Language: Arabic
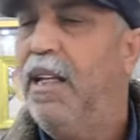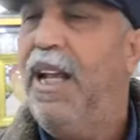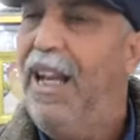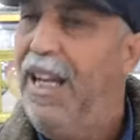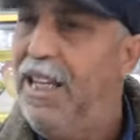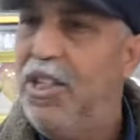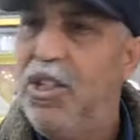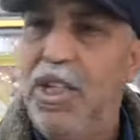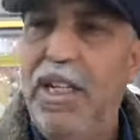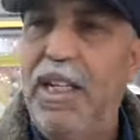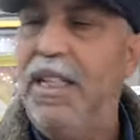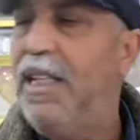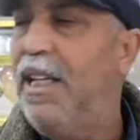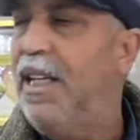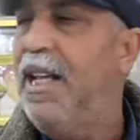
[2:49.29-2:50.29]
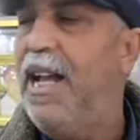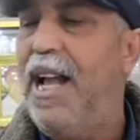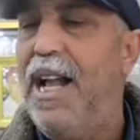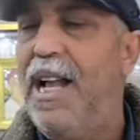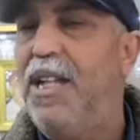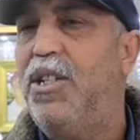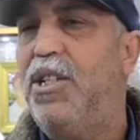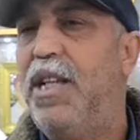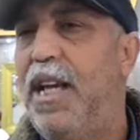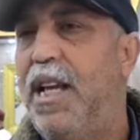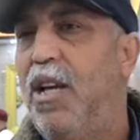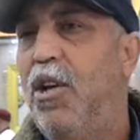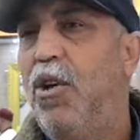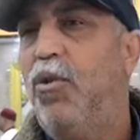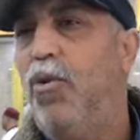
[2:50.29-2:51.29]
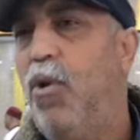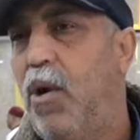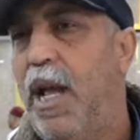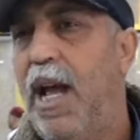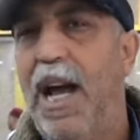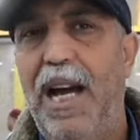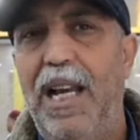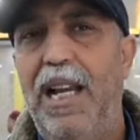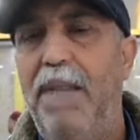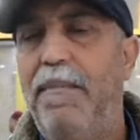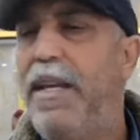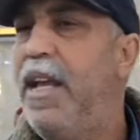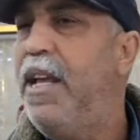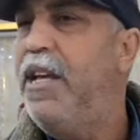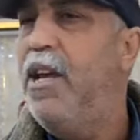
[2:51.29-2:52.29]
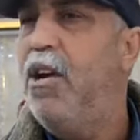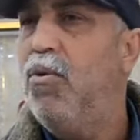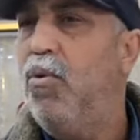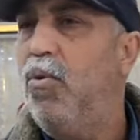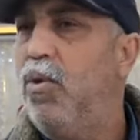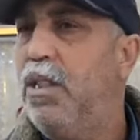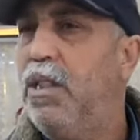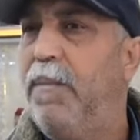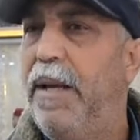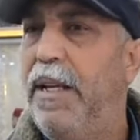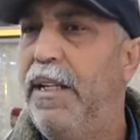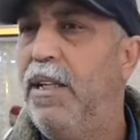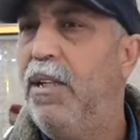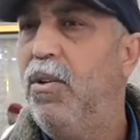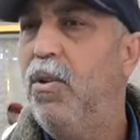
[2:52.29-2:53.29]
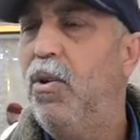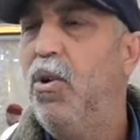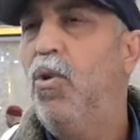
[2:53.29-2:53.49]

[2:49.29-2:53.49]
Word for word: اللي يجي يلقى حاجة نكهة عالمية ياكل ويتبنن